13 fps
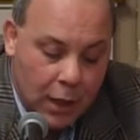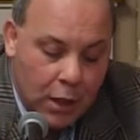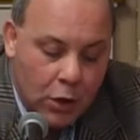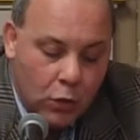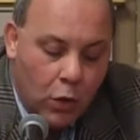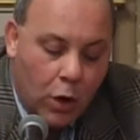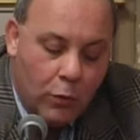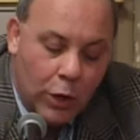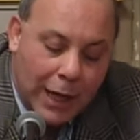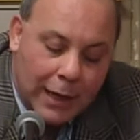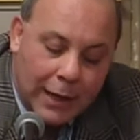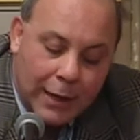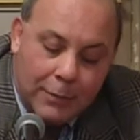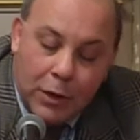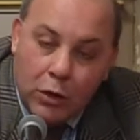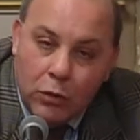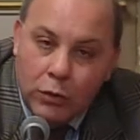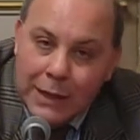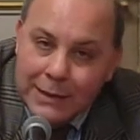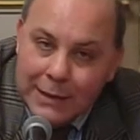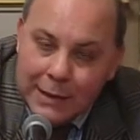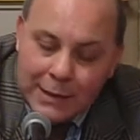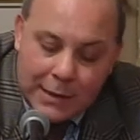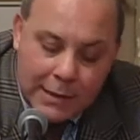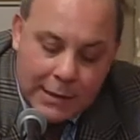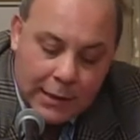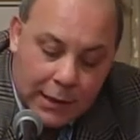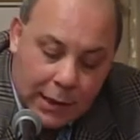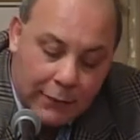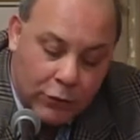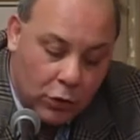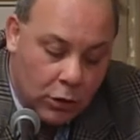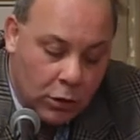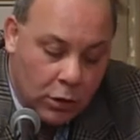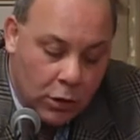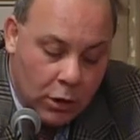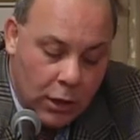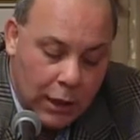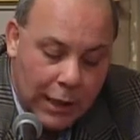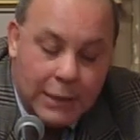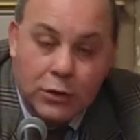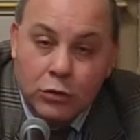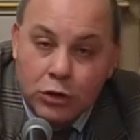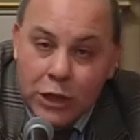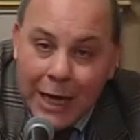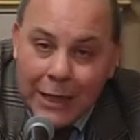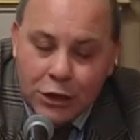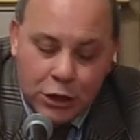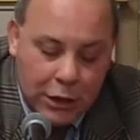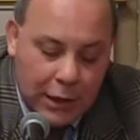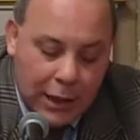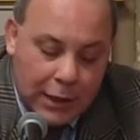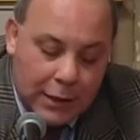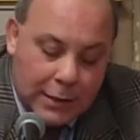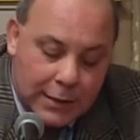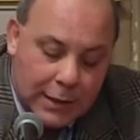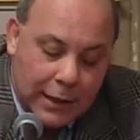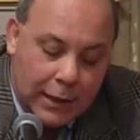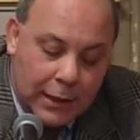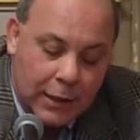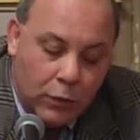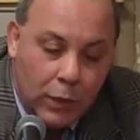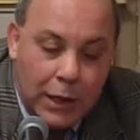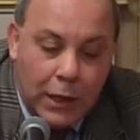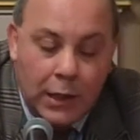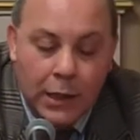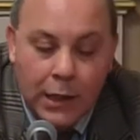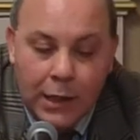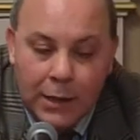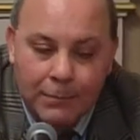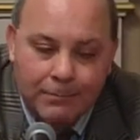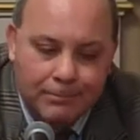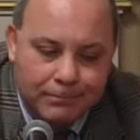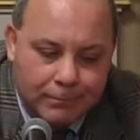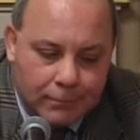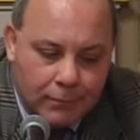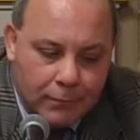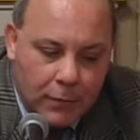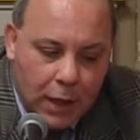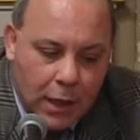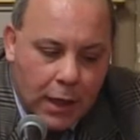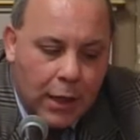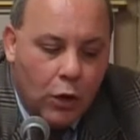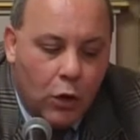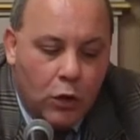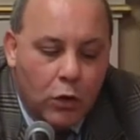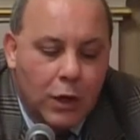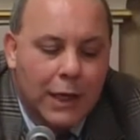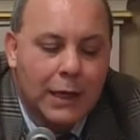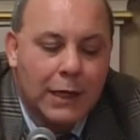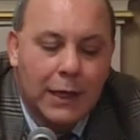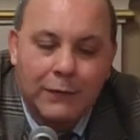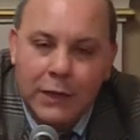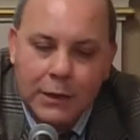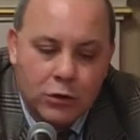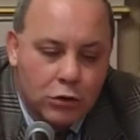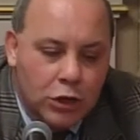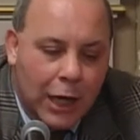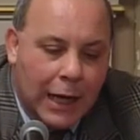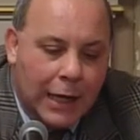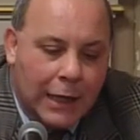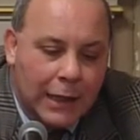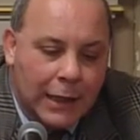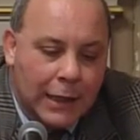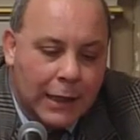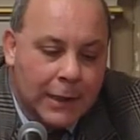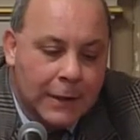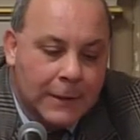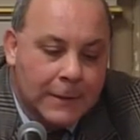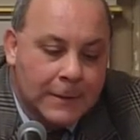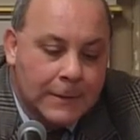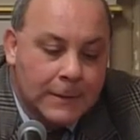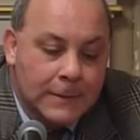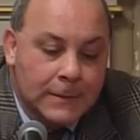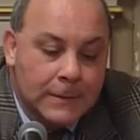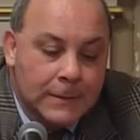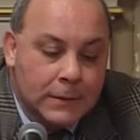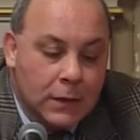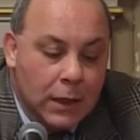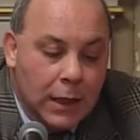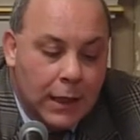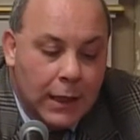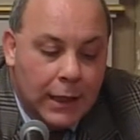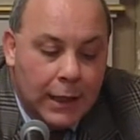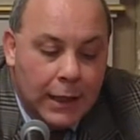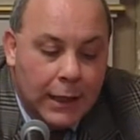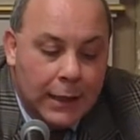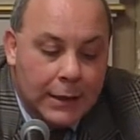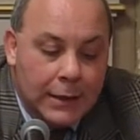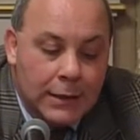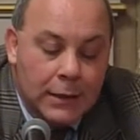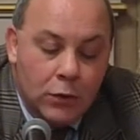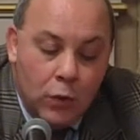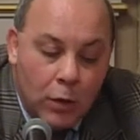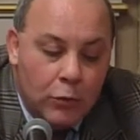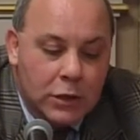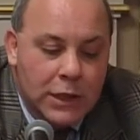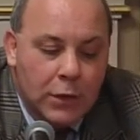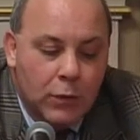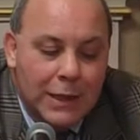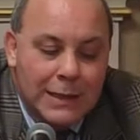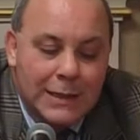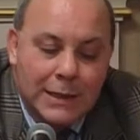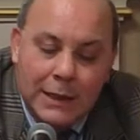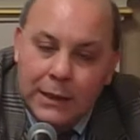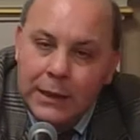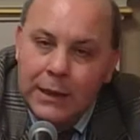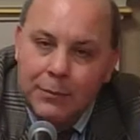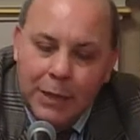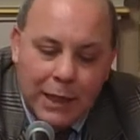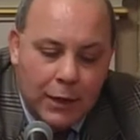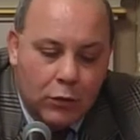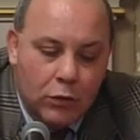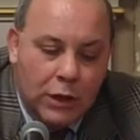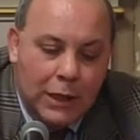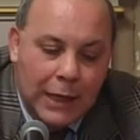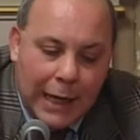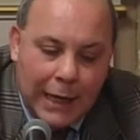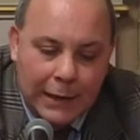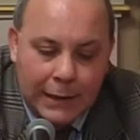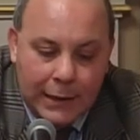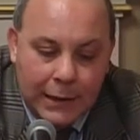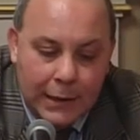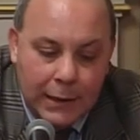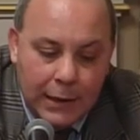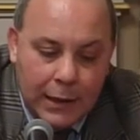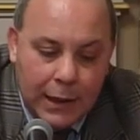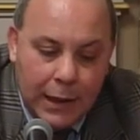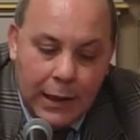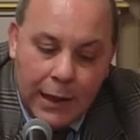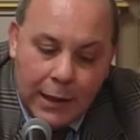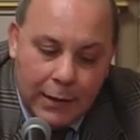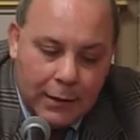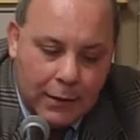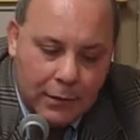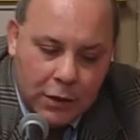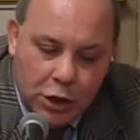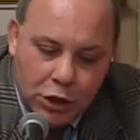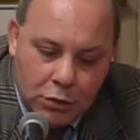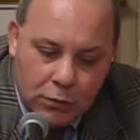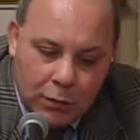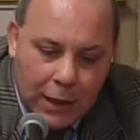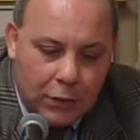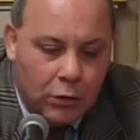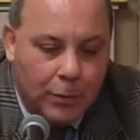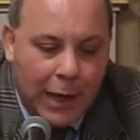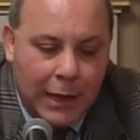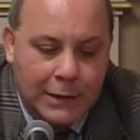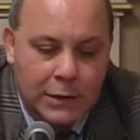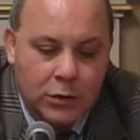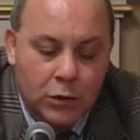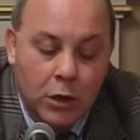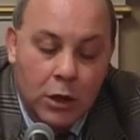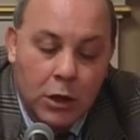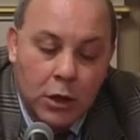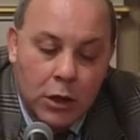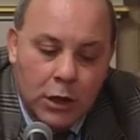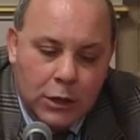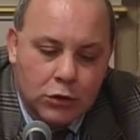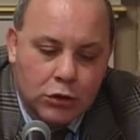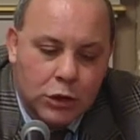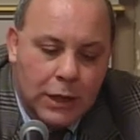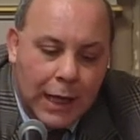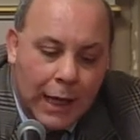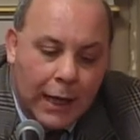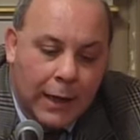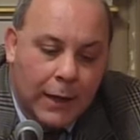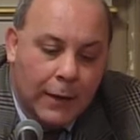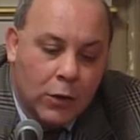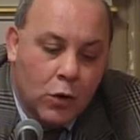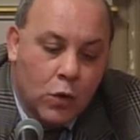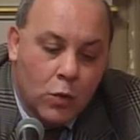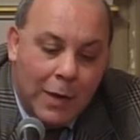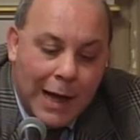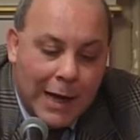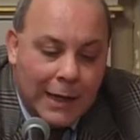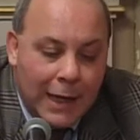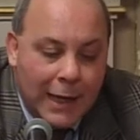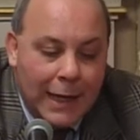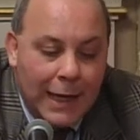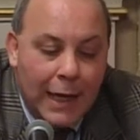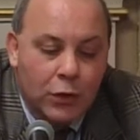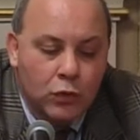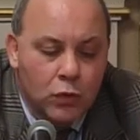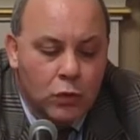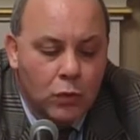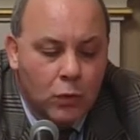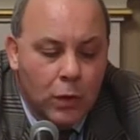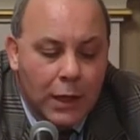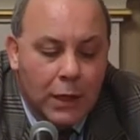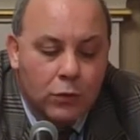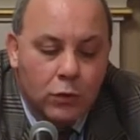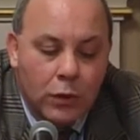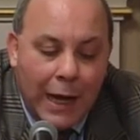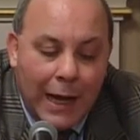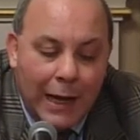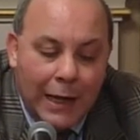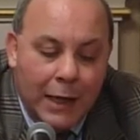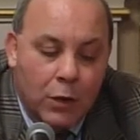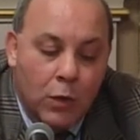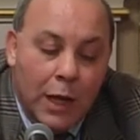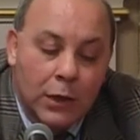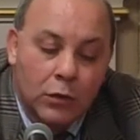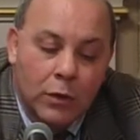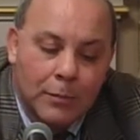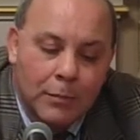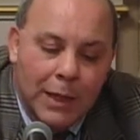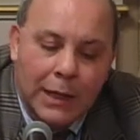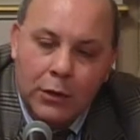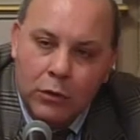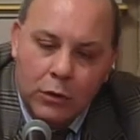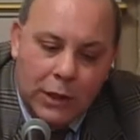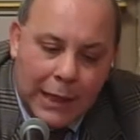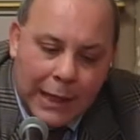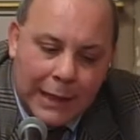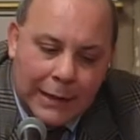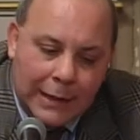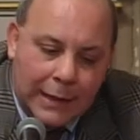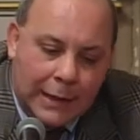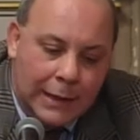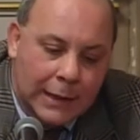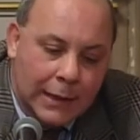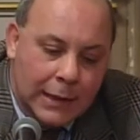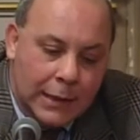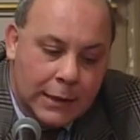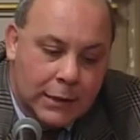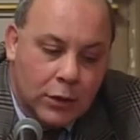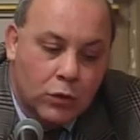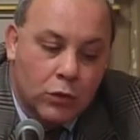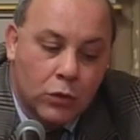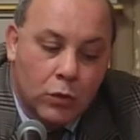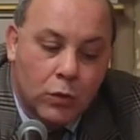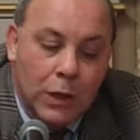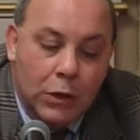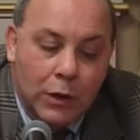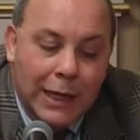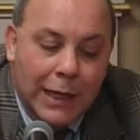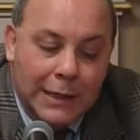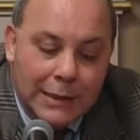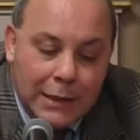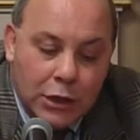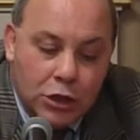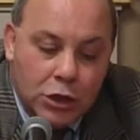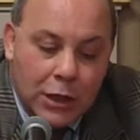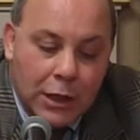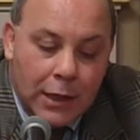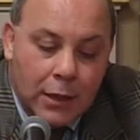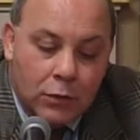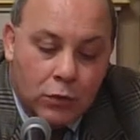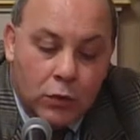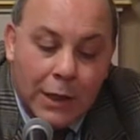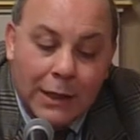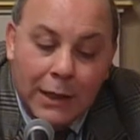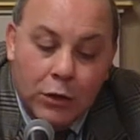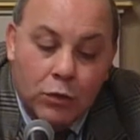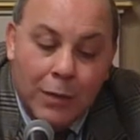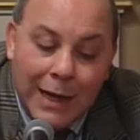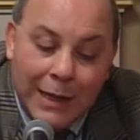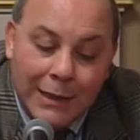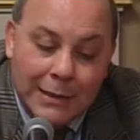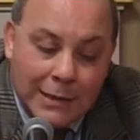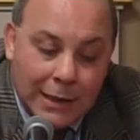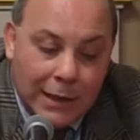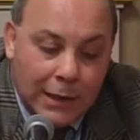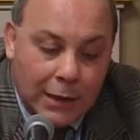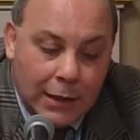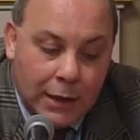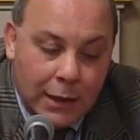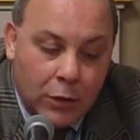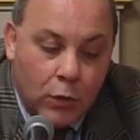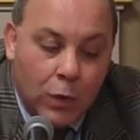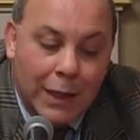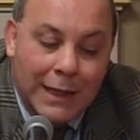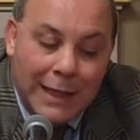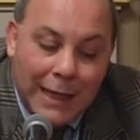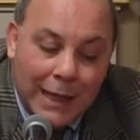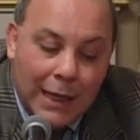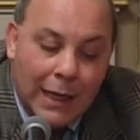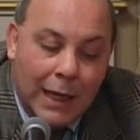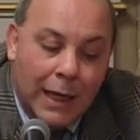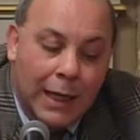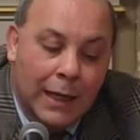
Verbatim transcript: L'uomo è anche però un essere sensitivo, è soggiace agli istinti, quindi occorre che nella vita sociale eh, l'uomo segua istinti bene ordinati e dice in un altro passo, la società umana è adunque naturale quando è bene ordinata secondo quello che esige la natura degli umani istinti, quando ella